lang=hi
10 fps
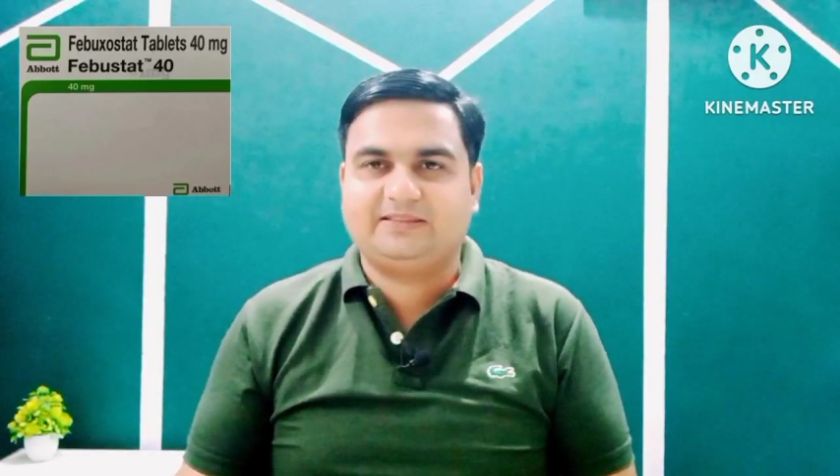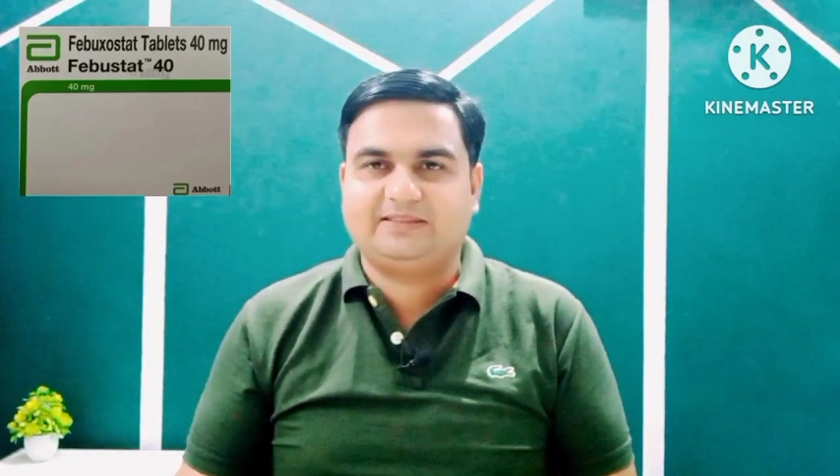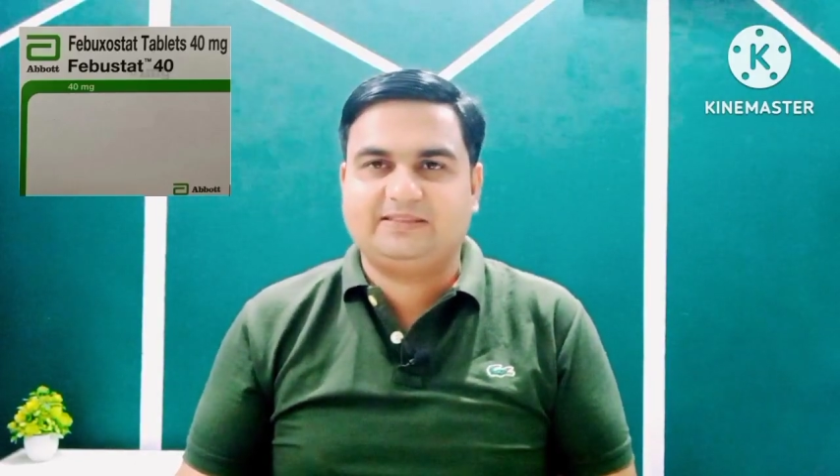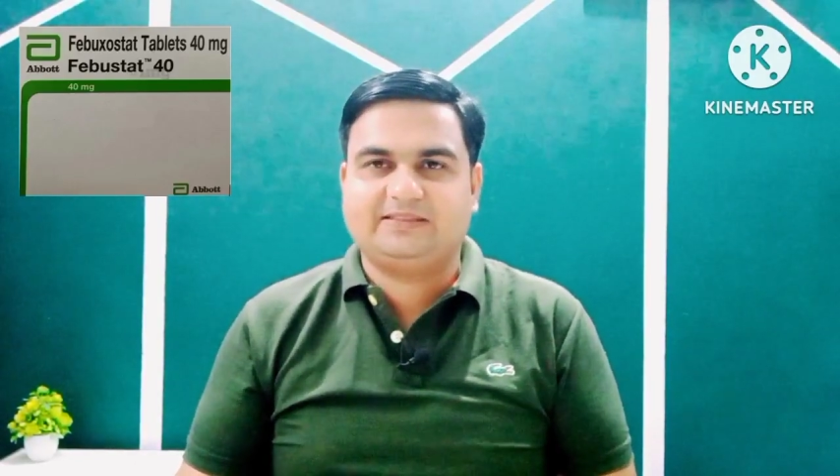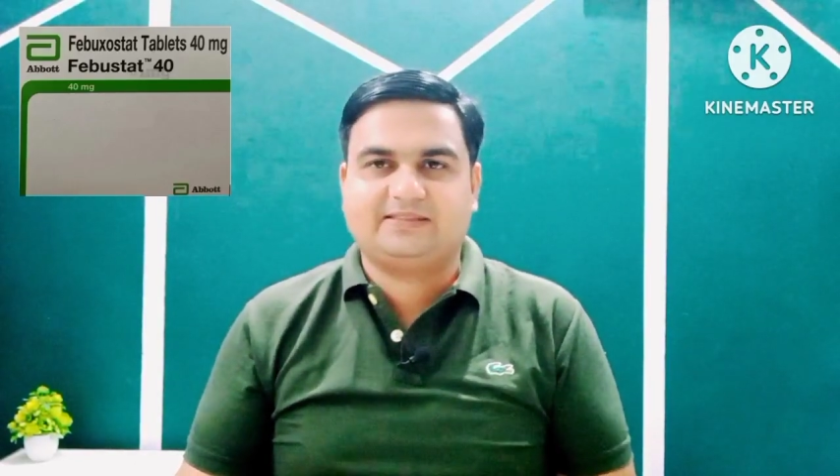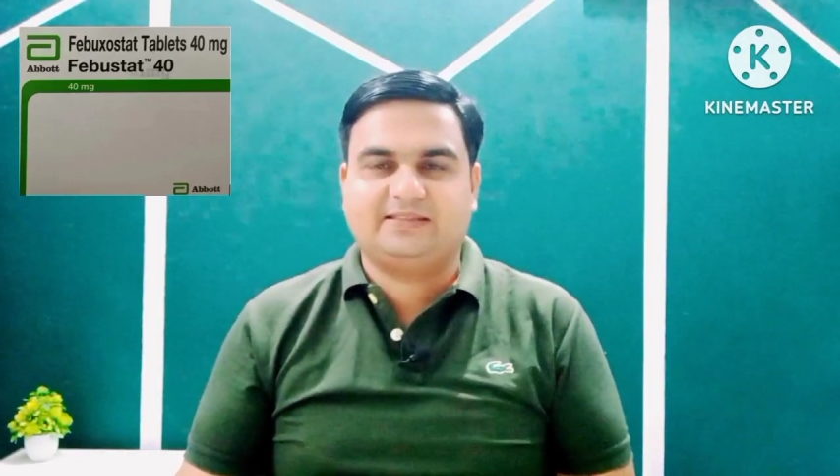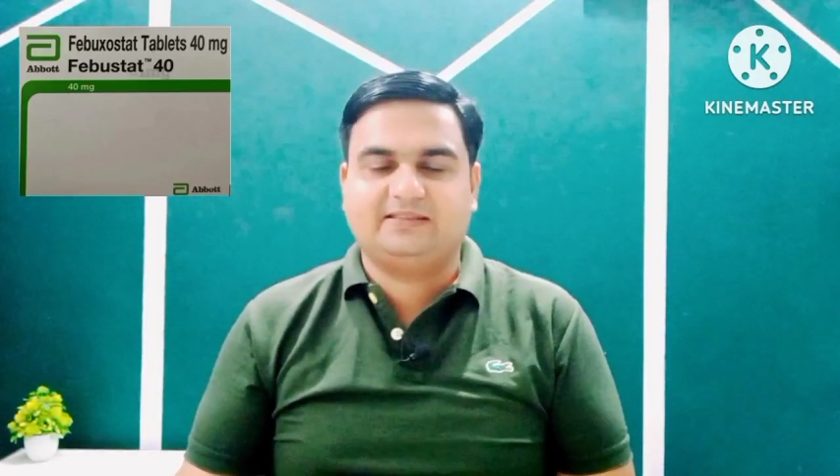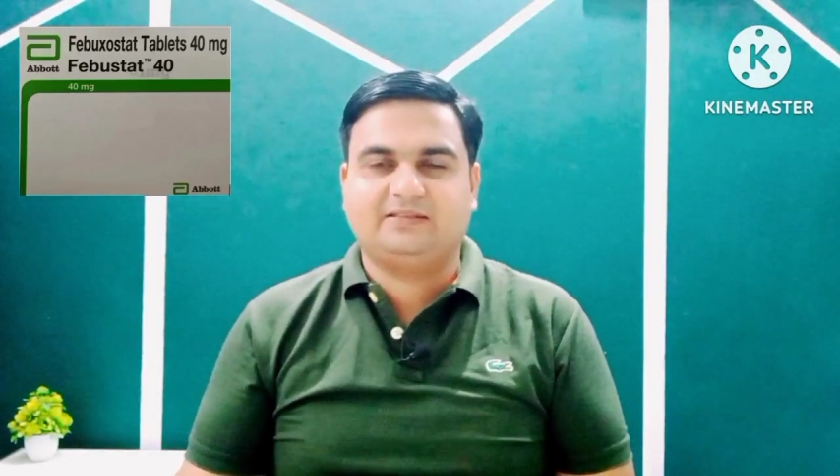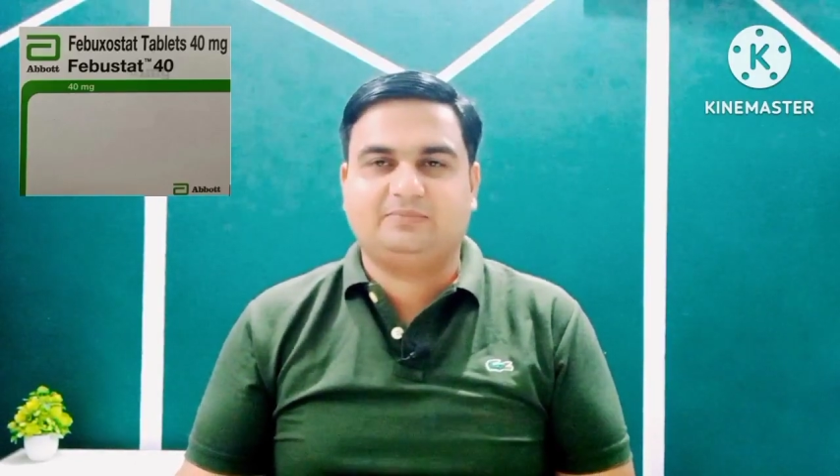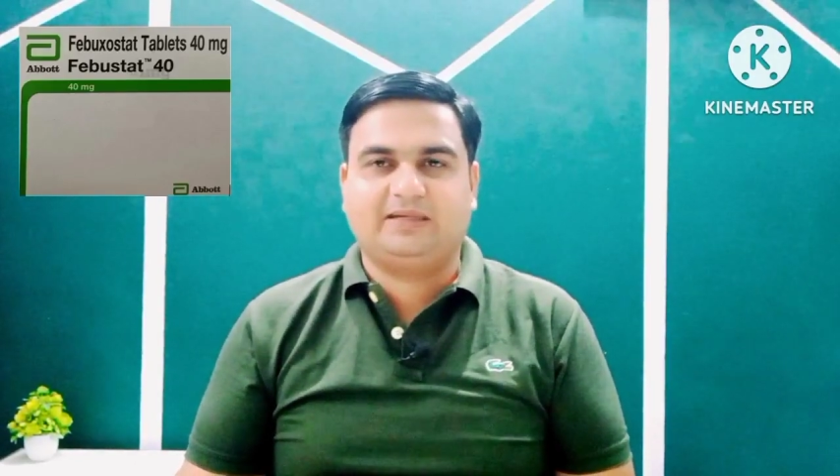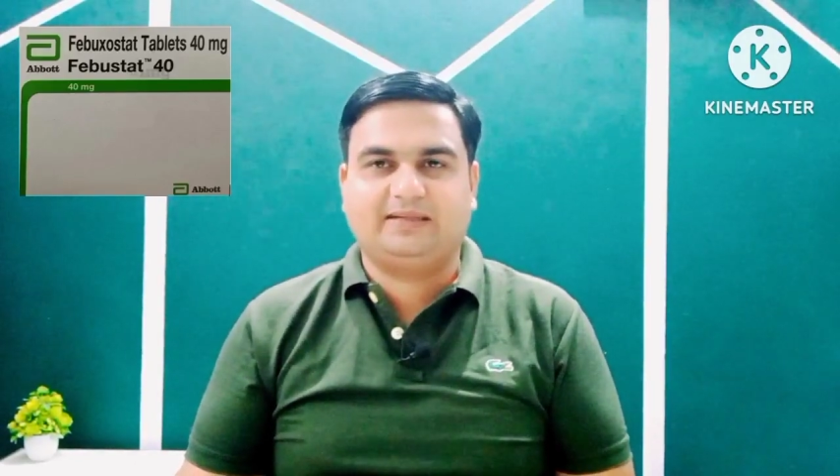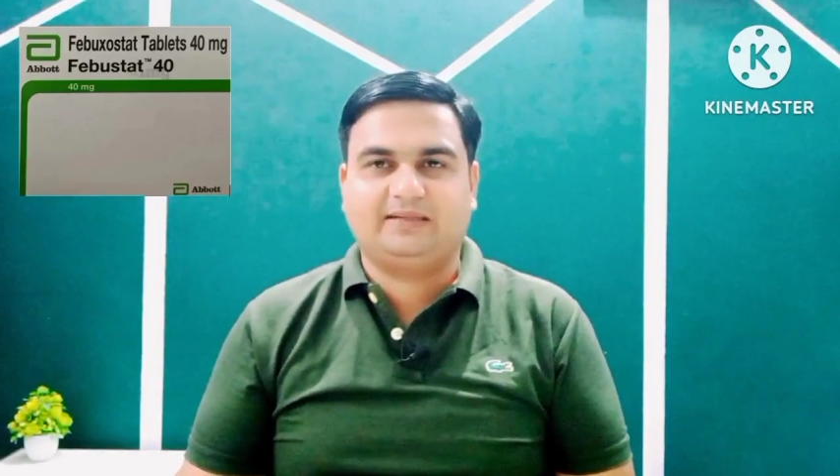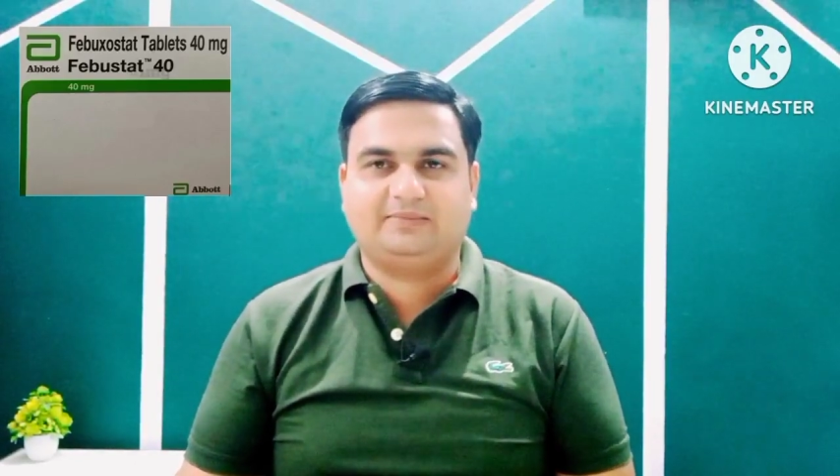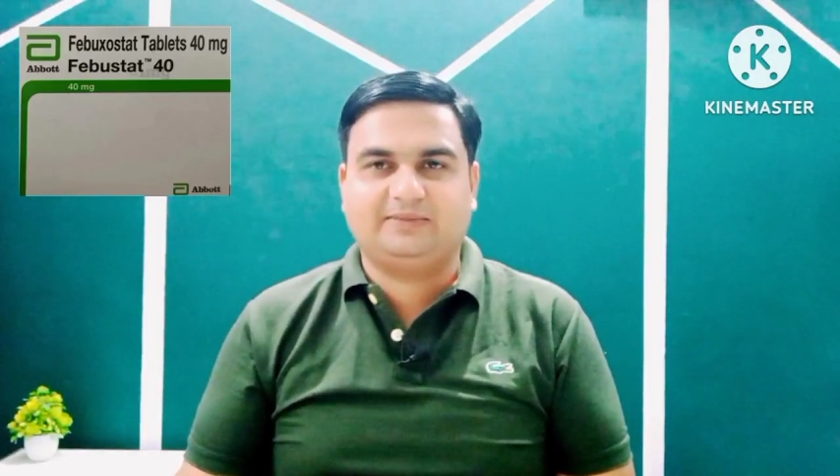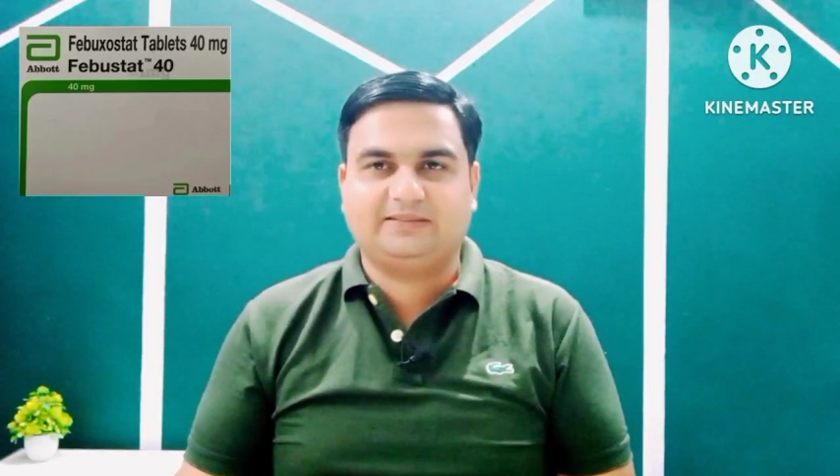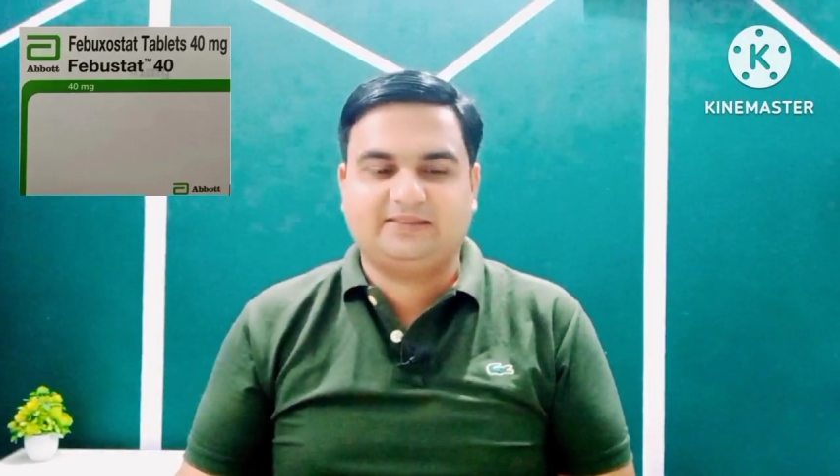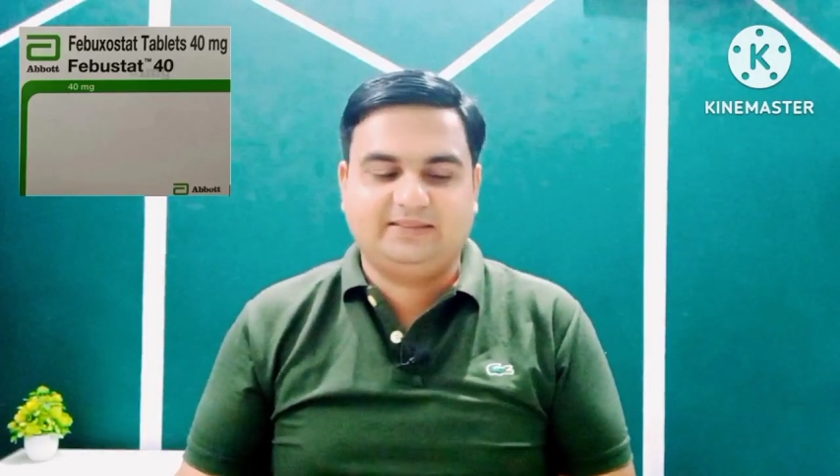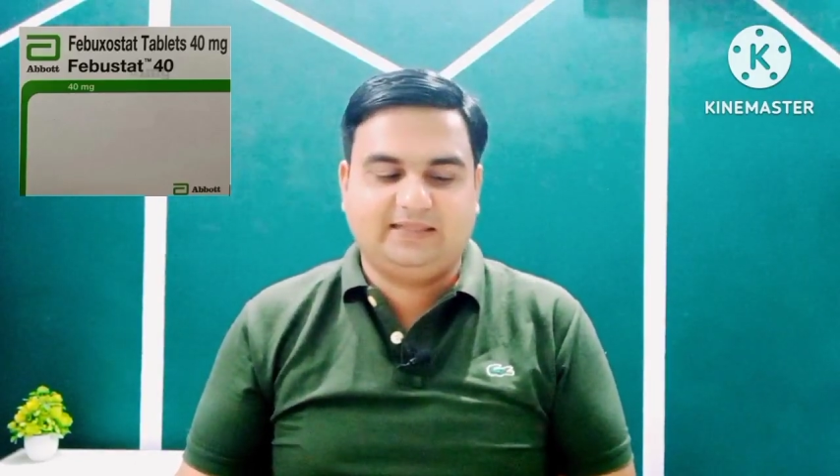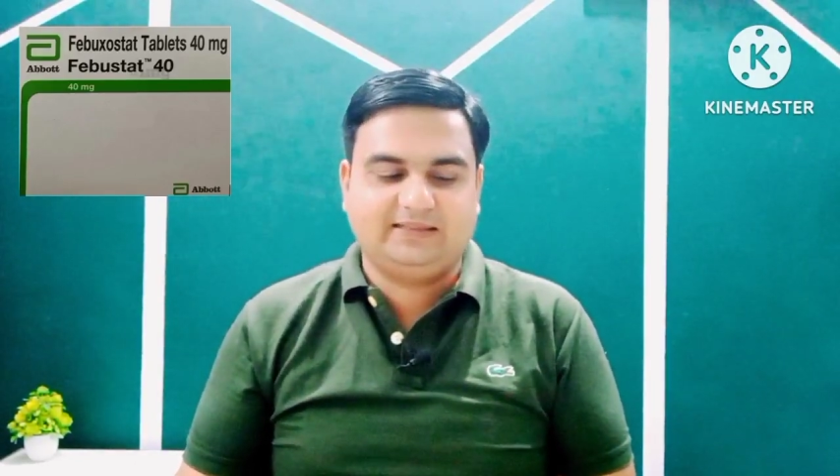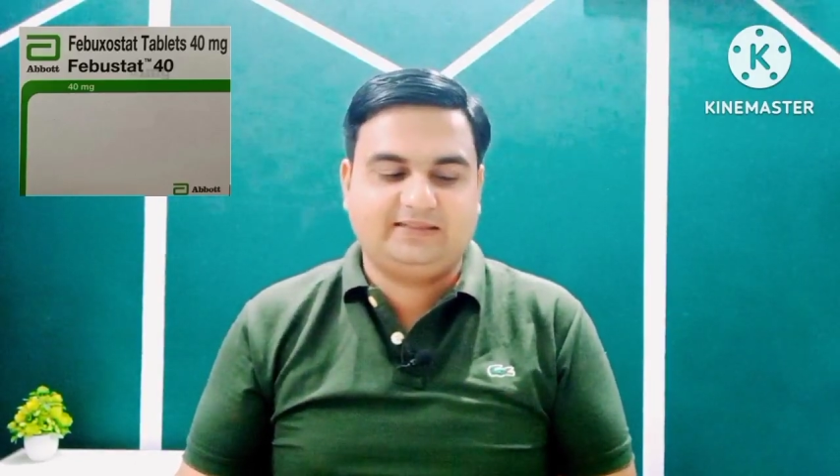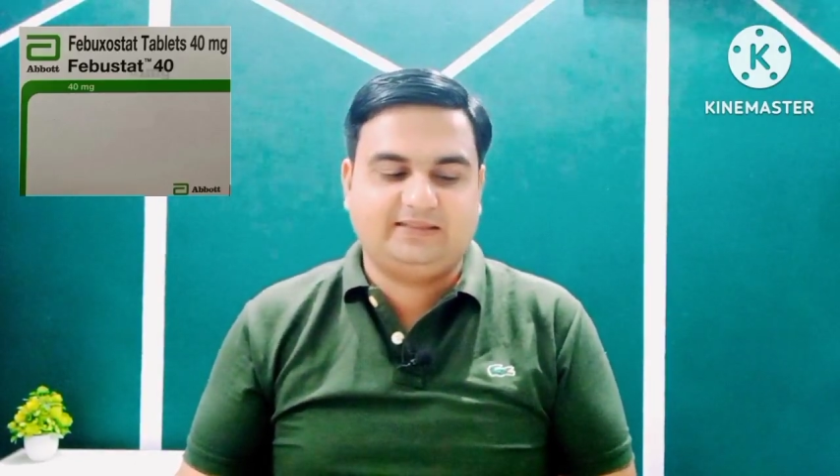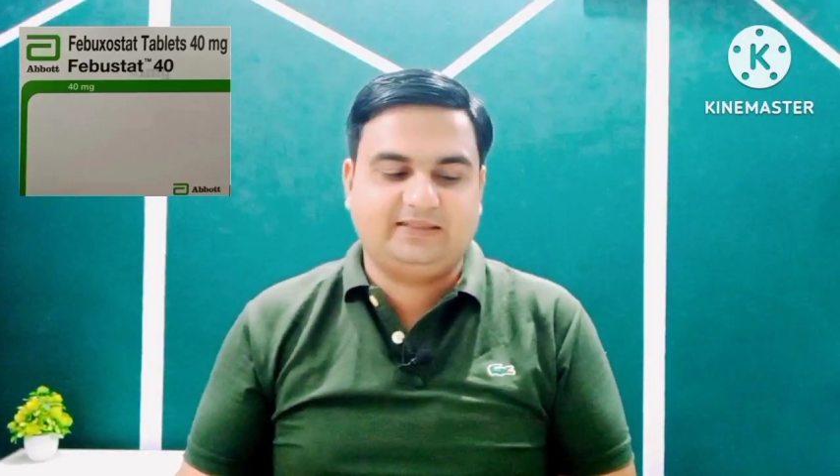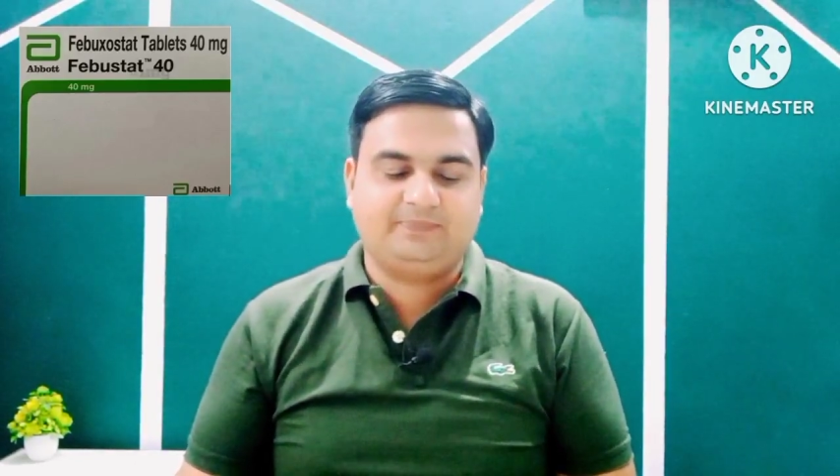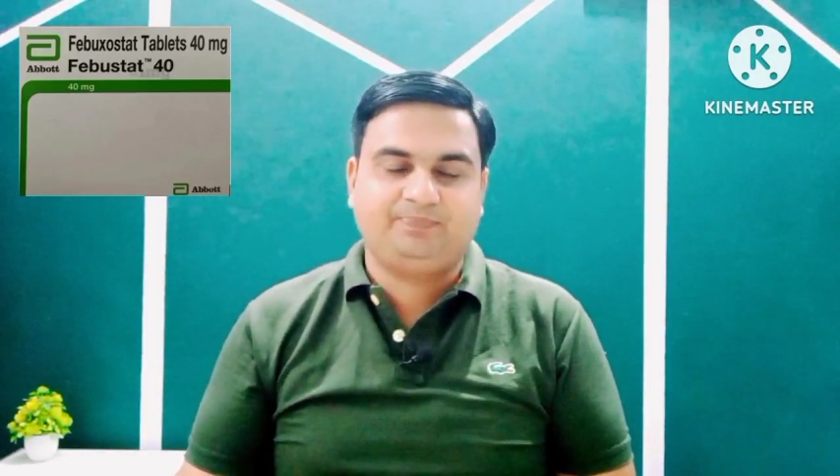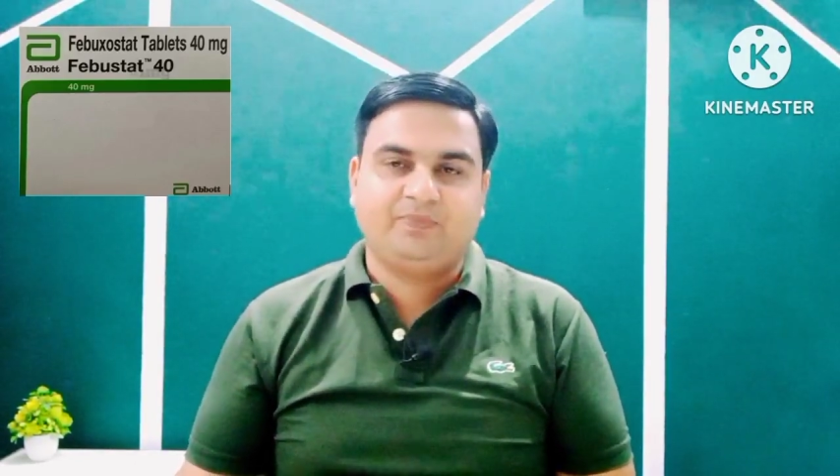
की स्ट्रेंथ मार्केट में इसकी आती है